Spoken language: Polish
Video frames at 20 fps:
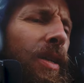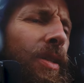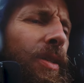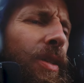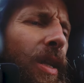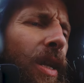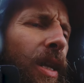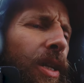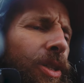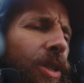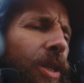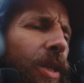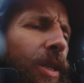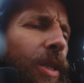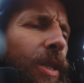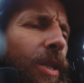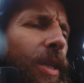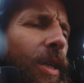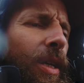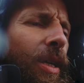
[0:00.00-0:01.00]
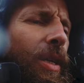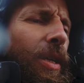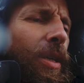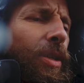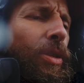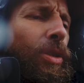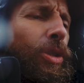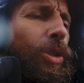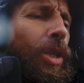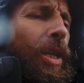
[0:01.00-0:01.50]
na razie idę,
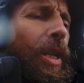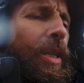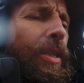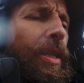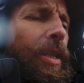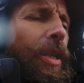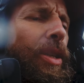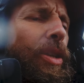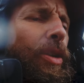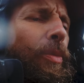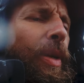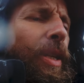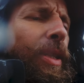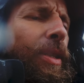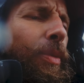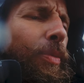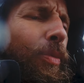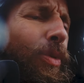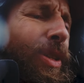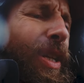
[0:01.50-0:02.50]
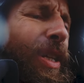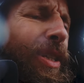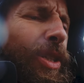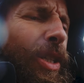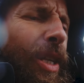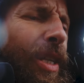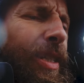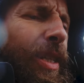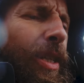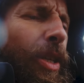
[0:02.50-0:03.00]
to jest 13 km, ponad
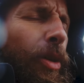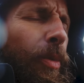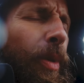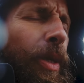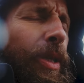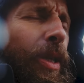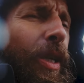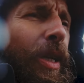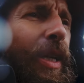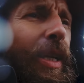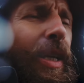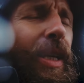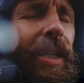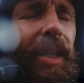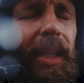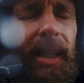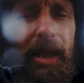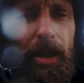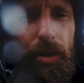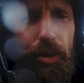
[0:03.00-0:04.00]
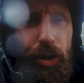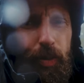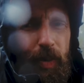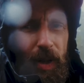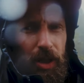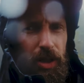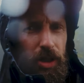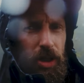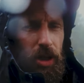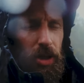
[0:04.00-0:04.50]
13 km, idę już
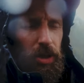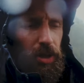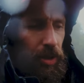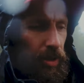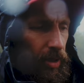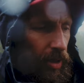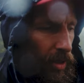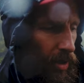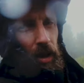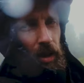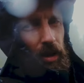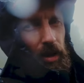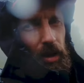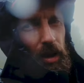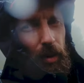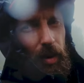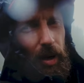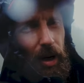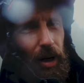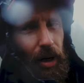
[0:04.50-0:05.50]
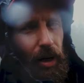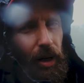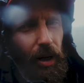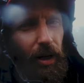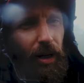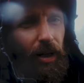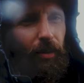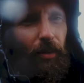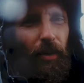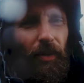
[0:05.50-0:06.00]
5 godzin. No dobra,
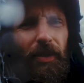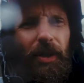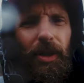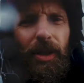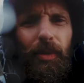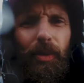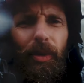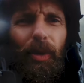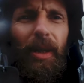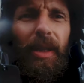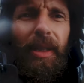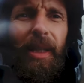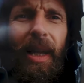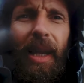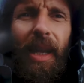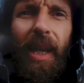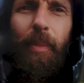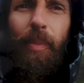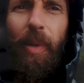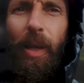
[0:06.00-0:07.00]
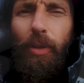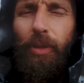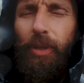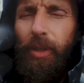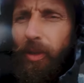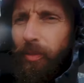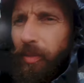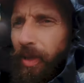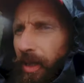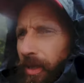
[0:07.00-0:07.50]
bo widzę, że mi tutaj zachlapało
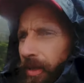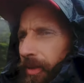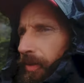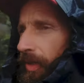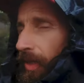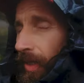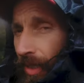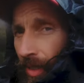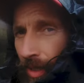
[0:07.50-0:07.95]
ten obiektyw.